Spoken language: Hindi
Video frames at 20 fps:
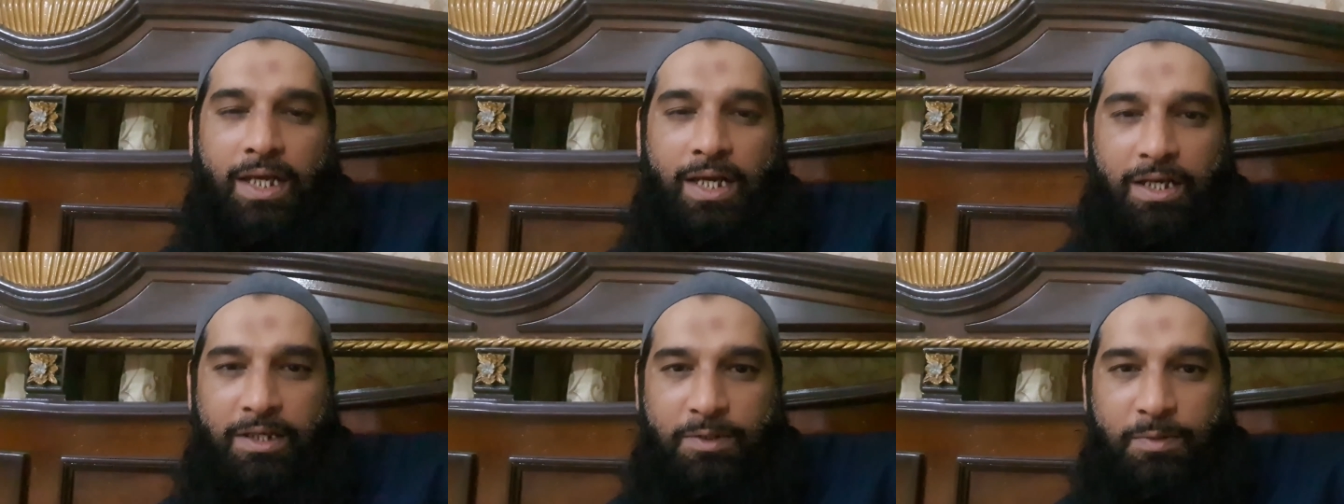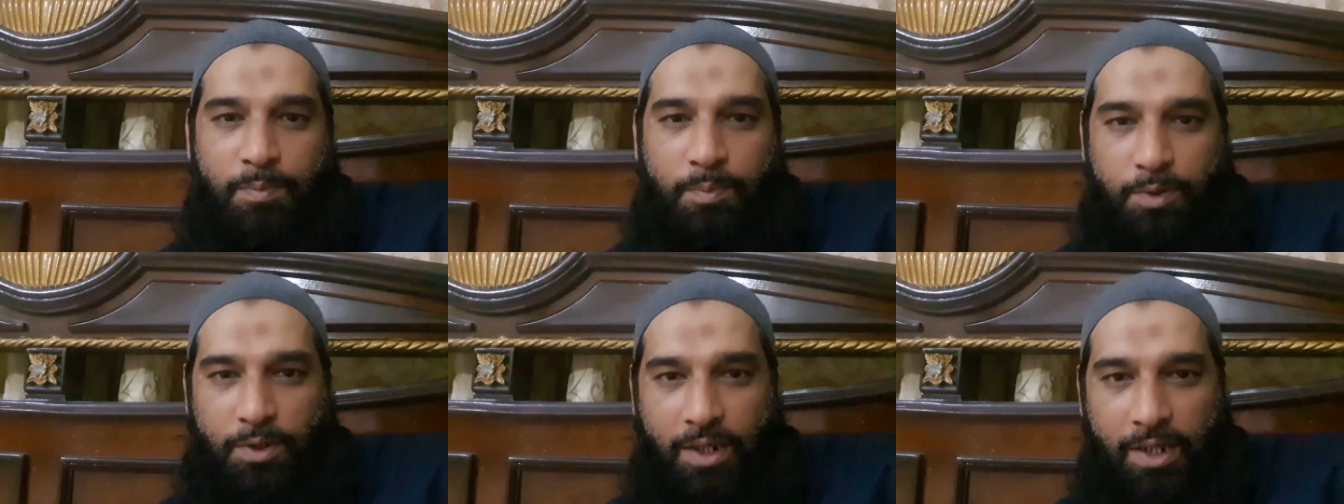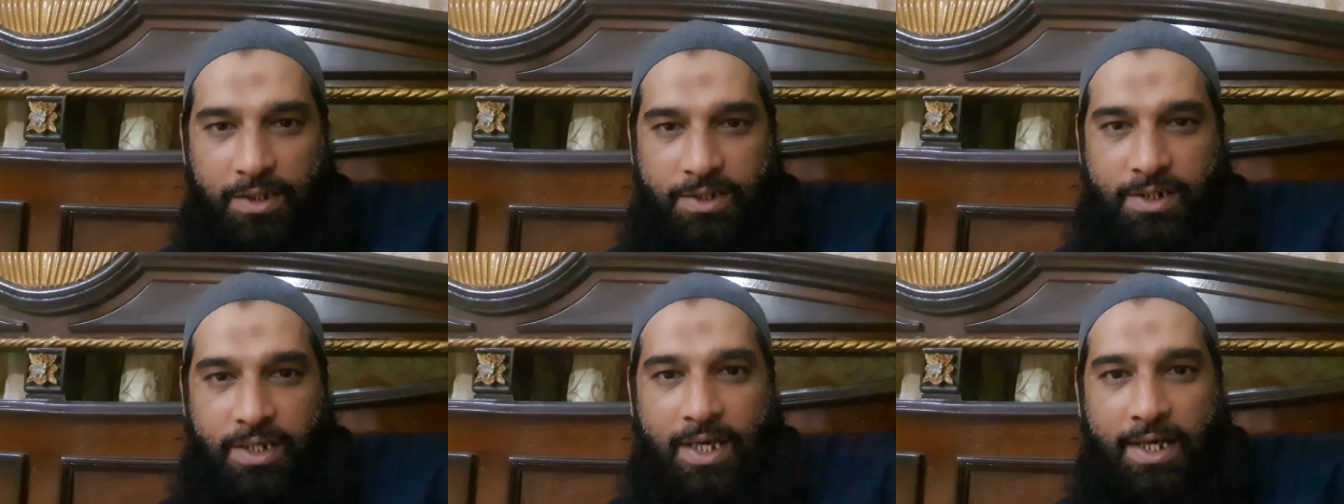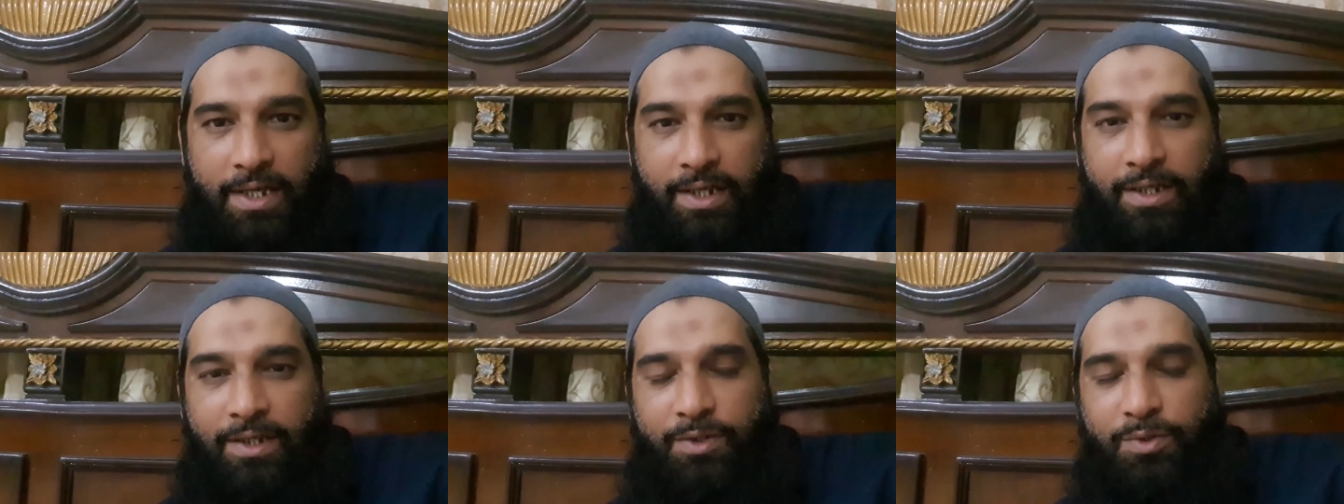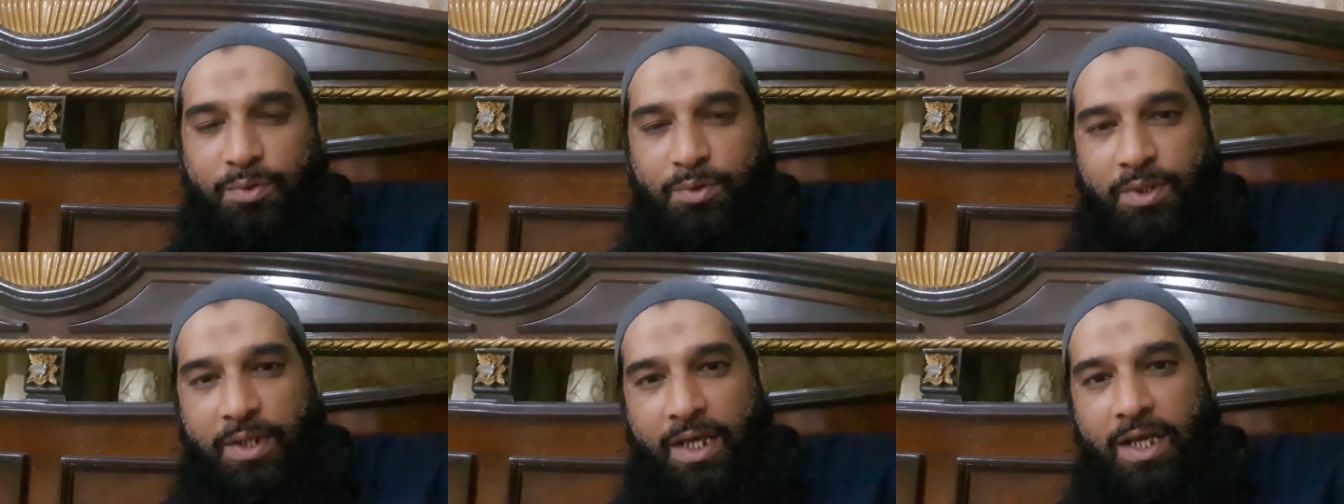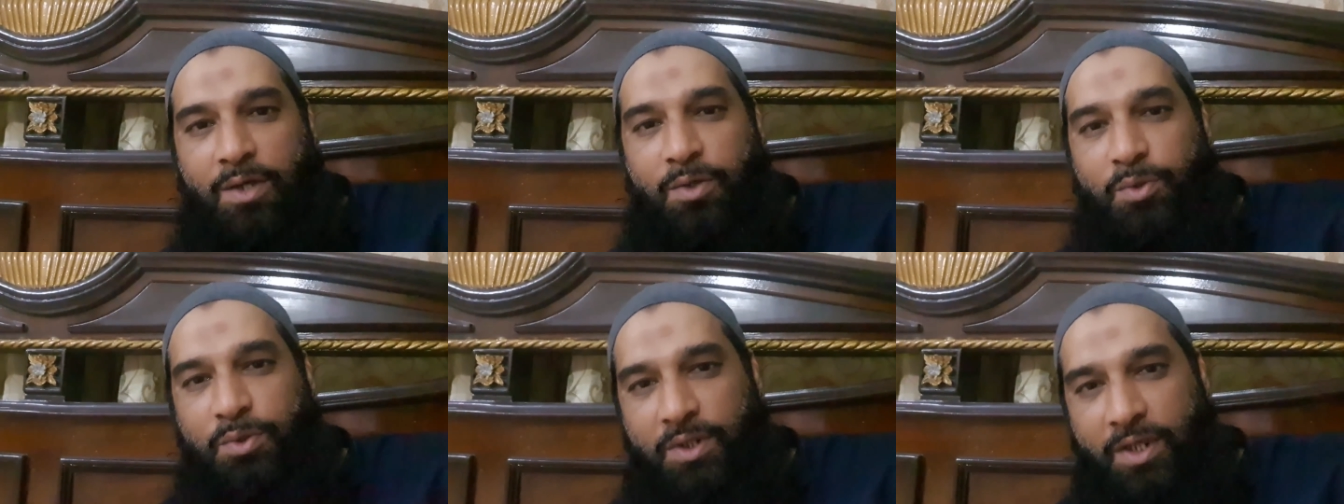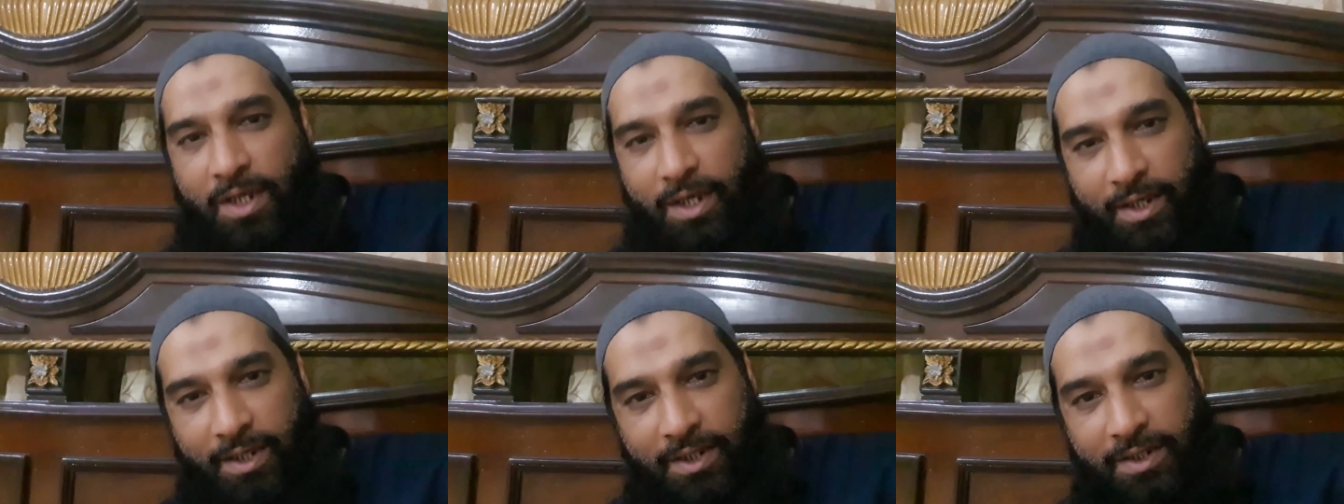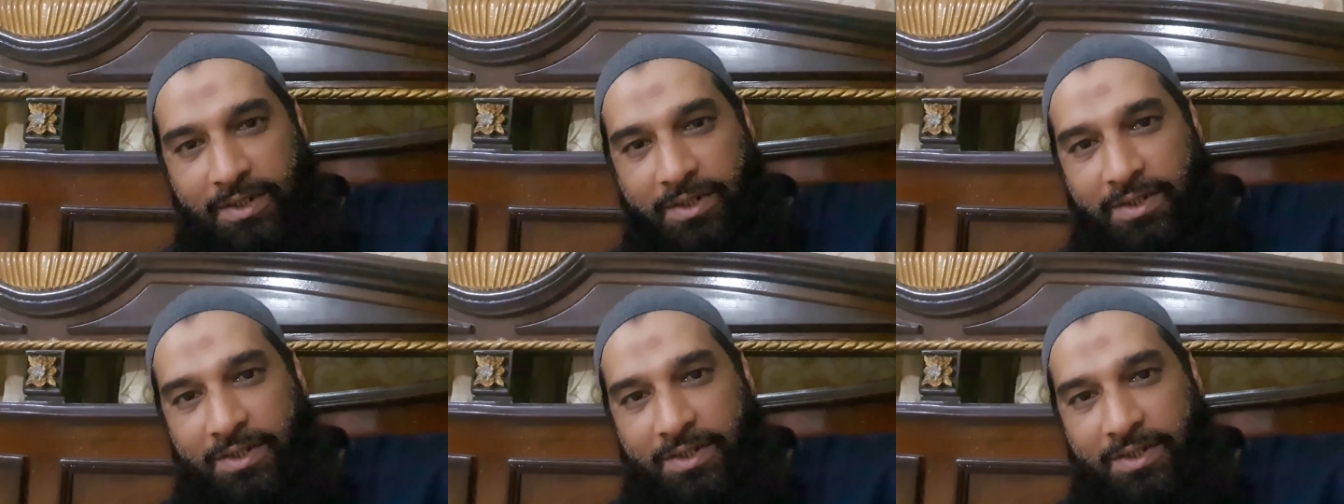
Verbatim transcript: लाख बुरा चाहे तो क्या होता है